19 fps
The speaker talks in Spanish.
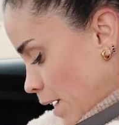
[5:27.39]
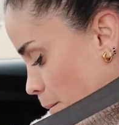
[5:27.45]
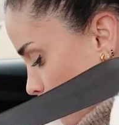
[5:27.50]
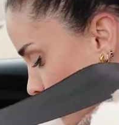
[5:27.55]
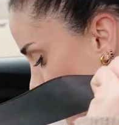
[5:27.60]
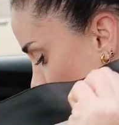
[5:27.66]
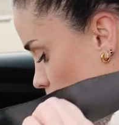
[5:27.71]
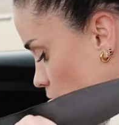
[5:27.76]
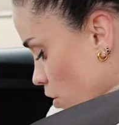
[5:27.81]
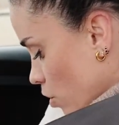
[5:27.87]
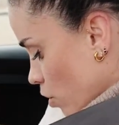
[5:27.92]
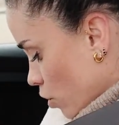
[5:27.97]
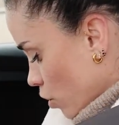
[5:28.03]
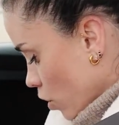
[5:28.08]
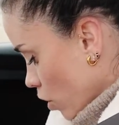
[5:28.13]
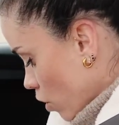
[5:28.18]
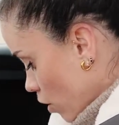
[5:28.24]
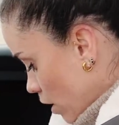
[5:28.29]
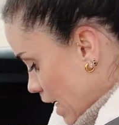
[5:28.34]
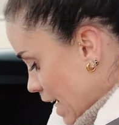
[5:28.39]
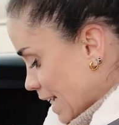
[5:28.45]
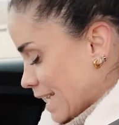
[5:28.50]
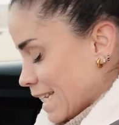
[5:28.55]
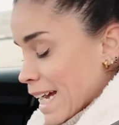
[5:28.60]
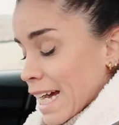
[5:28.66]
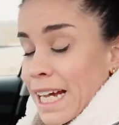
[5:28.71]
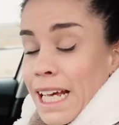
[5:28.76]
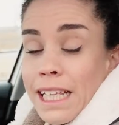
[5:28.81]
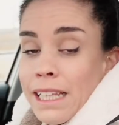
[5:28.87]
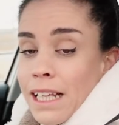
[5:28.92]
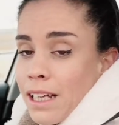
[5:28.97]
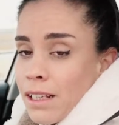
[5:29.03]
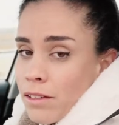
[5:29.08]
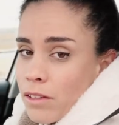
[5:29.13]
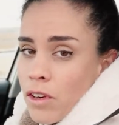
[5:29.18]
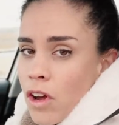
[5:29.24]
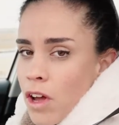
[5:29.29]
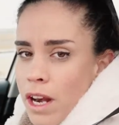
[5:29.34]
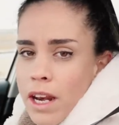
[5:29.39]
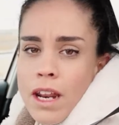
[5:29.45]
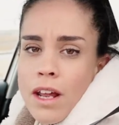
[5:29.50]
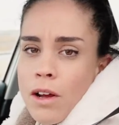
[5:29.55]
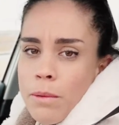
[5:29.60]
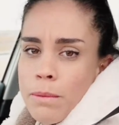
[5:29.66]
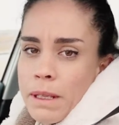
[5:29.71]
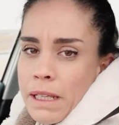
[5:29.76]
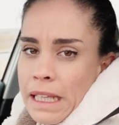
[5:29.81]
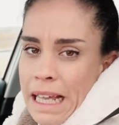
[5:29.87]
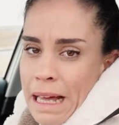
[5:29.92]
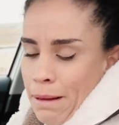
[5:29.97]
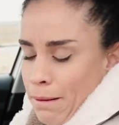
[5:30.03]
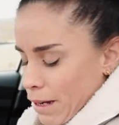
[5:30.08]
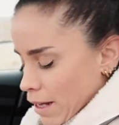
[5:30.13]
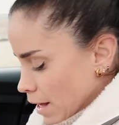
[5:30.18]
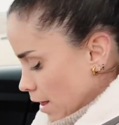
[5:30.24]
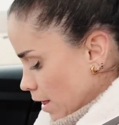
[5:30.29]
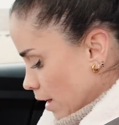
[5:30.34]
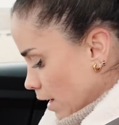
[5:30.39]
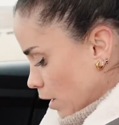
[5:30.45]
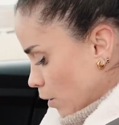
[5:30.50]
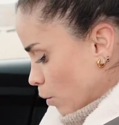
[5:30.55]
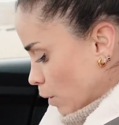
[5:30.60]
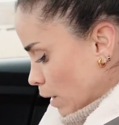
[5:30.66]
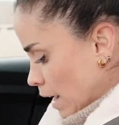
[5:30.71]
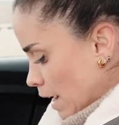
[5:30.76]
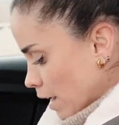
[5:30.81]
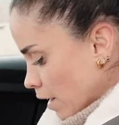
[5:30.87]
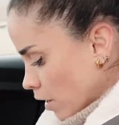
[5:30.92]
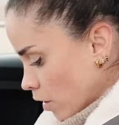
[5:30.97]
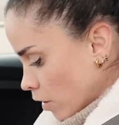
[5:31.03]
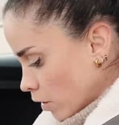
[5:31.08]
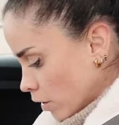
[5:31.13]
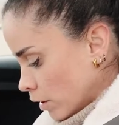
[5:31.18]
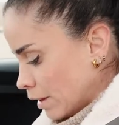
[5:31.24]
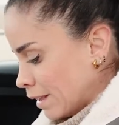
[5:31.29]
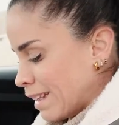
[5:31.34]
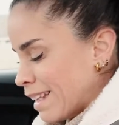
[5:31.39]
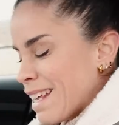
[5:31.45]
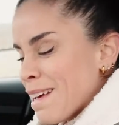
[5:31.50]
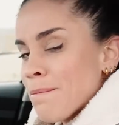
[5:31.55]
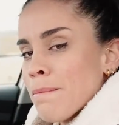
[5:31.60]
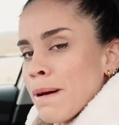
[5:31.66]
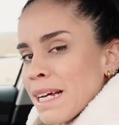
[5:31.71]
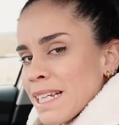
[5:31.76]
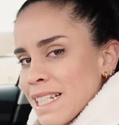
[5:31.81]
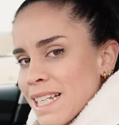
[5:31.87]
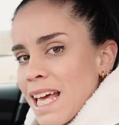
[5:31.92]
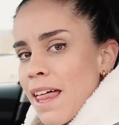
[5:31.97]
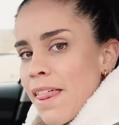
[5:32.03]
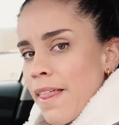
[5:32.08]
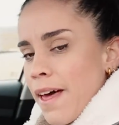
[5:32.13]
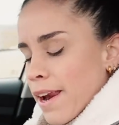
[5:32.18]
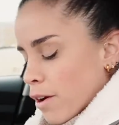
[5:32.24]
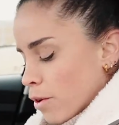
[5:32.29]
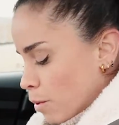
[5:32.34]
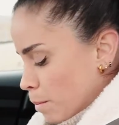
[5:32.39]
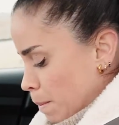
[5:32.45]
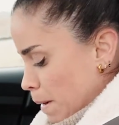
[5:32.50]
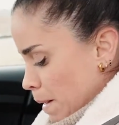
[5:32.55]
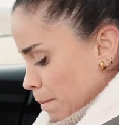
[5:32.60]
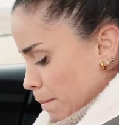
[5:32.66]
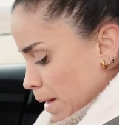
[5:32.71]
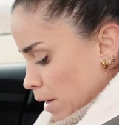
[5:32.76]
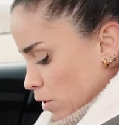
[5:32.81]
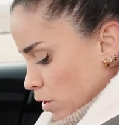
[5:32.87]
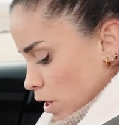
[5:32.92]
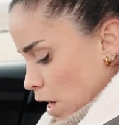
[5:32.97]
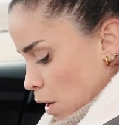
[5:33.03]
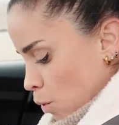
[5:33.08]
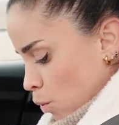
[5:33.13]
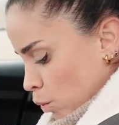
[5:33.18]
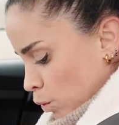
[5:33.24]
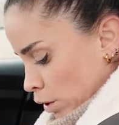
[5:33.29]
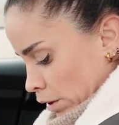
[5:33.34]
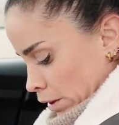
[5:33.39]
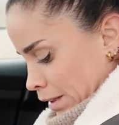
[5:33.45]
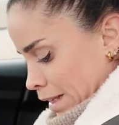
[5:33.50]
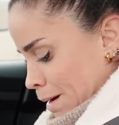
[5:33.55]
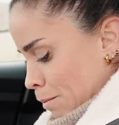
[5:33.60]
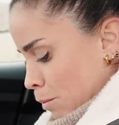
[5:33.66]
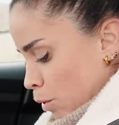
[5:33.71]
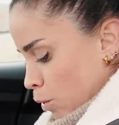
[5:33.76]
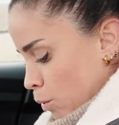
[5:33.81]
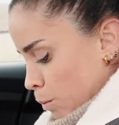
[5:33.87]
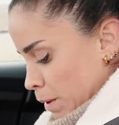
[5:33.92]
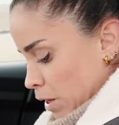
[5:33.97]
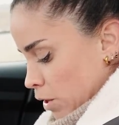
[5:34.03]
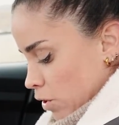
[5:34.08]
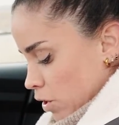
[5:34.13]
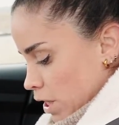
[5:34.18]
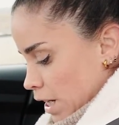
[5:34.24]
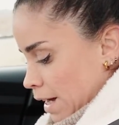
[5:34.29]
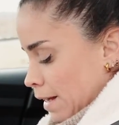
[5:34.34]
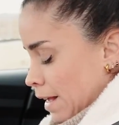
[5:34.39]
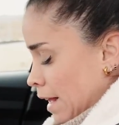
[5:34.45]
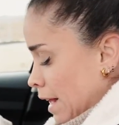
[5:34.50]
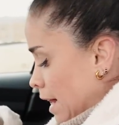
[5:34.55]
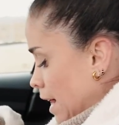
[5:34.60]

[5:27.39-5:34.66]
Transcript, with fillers: y por eso estoy con la chaqueta. No es recomendable circular con demasiada ropa, menos aún tan voluminosa.